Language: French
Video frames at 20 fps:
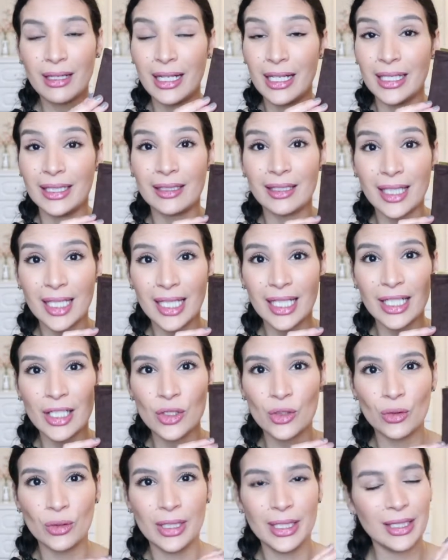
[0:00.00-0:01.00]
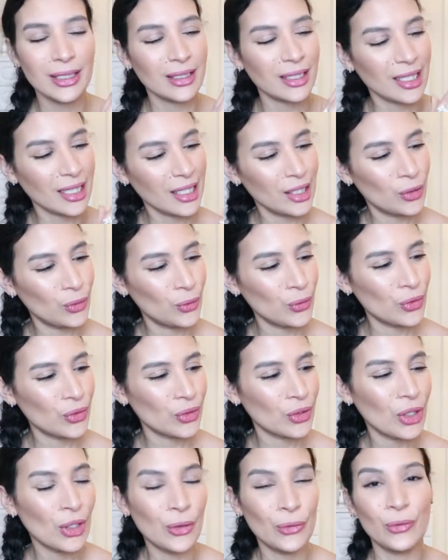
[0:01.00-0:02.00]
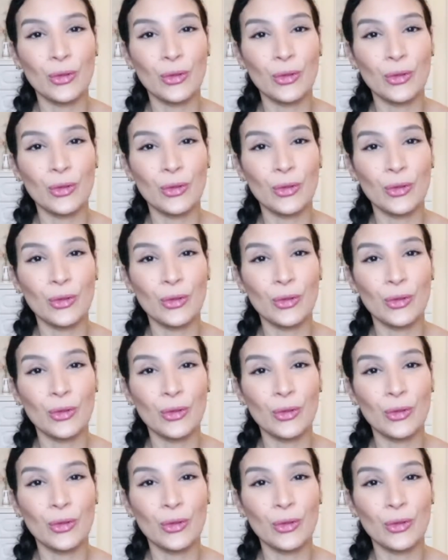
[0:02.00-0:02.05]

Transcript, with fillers: elle est très jolie, très douce.